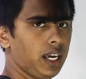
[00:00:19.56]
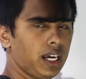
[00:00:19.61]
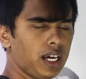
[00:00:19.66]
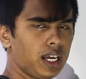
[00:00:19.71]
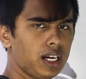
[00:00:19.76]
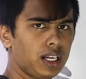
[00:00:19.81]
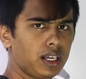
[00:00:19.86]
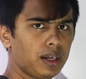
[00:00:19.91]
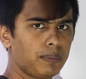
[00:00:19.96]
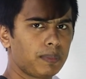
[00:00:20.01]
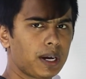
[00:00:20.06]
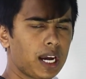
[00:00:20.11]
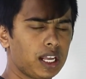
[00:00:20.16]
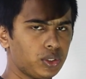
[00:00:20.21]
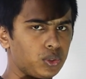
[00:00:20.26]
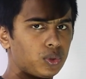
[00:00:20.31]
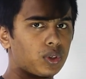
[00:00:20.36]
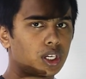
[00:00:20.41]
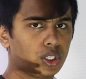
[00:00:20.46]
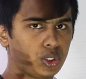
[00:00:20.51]
এখানে
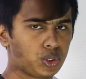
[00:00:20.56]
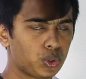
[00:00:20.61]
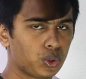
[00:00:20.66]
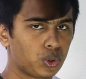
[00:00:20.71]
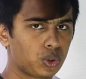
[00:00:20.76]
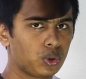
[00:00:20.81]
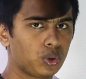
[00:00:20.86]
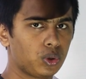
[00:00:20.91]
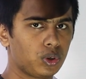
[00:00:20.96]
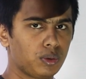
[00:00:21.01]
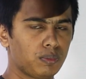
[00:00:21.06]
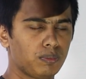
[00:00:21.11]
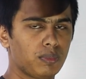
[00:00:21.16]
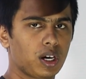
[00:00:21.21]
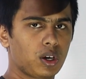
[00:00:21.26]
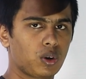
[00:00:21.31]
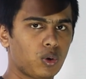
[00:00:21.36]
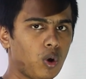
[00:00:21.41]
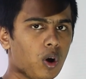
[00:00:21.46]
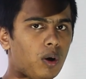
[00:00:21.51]
কাজগুলো ছোট
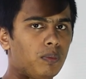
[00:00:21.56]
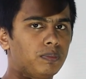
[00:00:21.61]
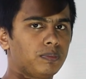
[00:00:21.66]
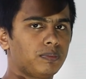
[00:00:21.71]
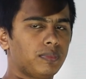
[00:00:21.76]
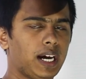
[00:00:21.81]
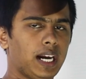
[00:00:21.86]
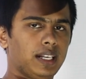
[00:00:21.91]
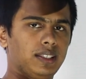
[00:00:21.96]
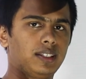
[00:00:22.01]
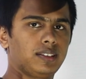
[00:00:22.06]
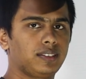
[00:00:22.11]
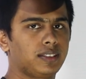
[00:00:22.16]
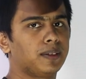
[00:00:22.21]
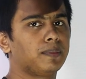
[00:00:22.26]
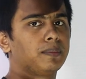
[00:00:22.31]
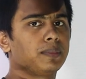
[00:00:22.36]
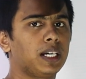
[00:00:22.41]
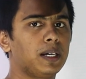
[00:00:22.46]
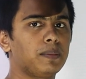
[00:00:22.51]
বা কম অ্যাট দ্য
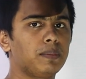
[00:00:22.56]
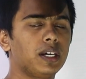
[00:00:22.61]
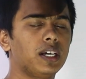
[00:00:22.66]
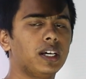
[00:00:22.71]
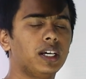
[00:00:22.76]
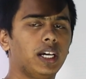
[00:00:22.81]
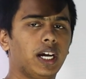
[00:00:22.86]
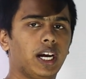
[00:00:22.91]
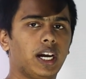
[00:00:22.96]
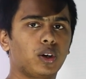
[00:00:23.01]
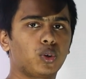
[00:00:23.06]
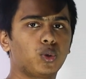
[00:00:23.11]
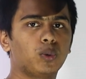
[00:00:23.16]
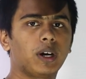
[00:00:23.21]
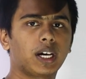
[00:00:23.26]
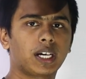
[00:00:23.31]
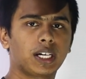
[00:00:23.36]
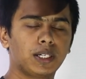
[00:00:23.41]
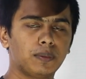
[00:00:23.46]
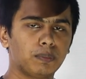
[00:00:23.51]
সেম টাইম এটা খুব
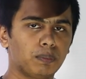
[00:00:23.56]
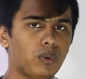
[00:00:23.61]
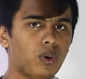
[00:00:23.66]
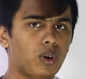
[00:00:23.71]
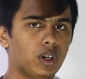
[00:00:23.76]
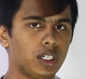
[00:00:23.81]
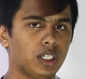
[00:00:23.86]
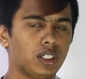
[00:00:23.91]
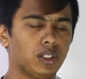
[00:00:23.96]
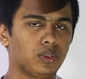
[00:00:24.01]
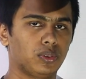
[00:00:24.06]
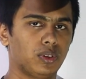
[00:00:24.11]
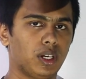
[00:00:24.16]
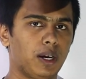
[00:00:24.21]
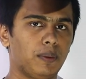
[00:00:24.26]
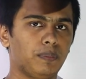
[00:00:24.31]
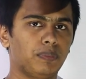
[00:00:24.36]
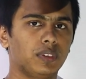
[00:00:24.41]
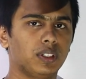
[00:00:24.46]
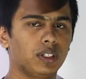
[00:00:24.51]
একটা ইম্পর্টেন্টও
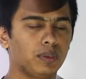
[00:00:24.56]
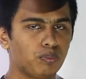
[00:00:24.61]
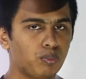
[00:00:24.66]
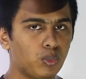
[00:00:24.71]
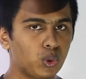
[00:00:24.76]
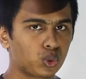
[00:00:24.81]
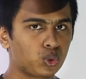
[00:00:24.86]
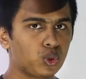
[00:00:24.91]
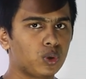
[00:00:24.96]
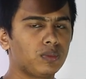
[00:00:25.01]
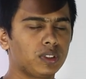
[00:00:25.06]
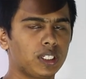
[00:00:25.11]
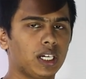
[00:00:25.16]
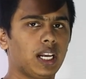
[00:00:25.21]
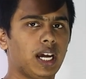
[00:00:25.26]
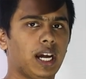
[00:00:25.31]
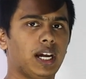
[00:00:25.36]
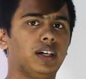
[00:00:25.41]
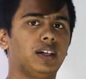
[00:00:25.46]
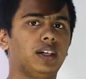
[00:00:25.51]
না প্রথম যে
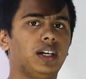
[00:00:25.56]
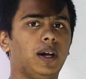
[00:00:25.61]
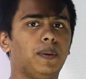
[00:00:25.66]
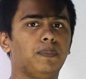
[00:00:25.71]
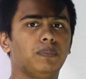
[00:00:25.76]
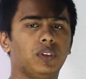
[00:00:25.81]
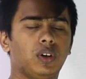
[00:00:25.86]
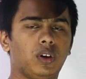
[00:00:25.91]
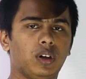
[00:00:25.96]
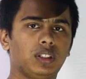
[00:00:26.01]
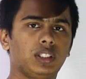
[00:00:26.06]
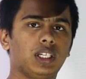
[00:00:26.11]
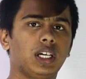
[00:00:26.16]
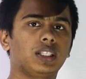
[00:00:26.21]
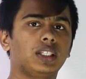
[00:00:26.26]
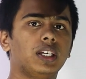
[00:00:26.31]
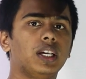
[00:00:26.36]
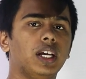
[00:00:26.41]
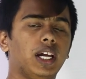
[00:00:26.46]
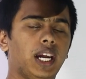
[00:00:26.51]
লাইনটা
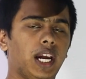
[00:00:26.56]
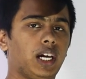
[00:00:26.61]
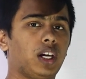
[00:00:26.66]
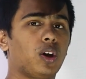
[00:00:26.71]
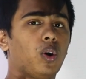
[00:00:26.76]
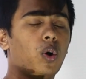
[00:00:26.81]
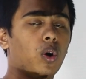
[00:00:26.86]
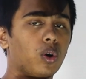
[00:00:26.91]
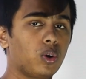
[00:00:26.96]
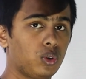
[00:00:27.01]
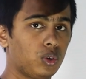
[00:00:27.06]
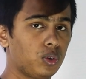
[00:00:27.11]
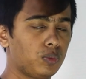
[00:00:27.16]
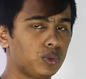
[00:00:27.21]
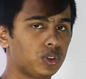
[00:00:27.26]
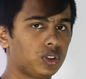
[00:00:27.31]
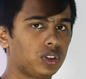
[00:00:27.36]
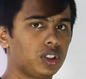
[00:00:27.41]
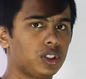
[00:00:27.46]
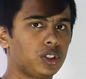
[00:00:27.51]
অর্থাৎ এটা অগ্র
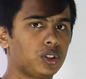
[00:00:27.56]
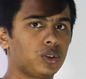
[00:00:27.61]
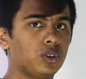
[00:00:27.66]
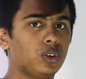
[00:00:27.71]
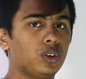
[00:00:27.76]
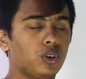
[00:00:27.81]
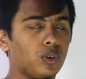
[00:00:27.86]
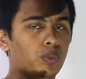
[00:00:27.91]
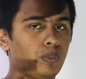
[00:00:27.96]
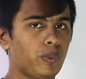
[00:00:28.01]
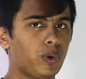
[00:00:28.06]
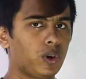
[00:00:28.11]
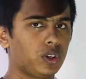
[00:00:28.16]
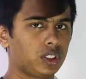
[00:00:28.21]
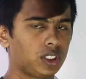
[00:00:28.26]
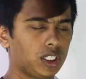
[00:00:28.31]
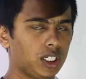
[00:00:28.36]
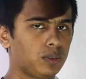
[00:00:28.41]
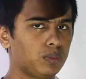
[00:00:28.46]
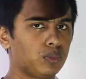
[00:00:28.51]
মস্তিষ্ক ও
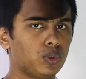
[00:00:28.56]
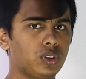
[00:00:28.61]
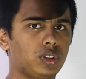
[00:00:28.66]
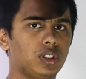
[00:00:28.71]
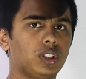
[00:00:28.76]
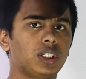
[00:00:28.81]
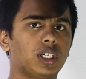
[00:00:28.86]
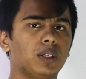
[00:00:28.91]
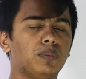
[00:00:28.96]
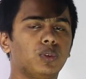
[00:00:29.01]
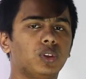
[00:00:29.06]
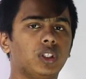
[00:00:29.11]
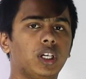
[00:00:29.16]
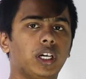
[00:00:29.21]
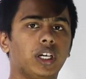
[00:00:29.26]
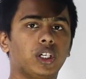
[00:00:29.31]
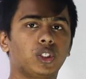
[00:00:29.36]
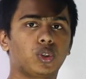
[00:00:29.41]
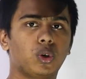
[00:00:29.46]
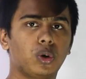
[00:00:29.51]
পশ্চাৎ মস্তিষ্কের মধ্যে
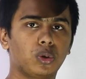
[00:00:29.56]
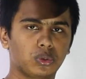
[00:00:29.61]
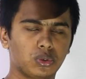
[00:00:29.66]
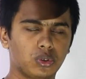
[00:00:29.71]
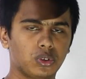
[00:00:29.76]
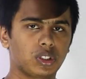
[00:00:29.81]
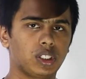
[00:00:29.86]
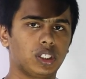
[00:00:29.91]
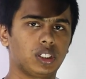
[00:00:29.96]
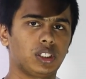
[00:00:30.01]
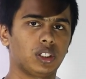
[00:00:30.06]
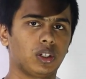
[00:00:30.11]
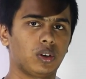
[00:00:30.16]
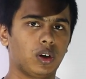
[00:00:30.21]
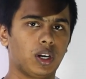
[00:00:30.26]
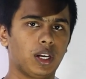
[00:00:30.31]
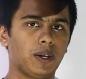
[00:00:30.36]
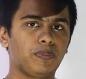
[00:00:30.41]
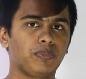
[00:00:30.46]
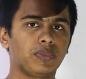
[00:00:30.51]
একটা সংযোগ সৃষ্টি
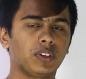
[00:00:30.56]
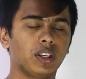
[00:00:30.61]
করে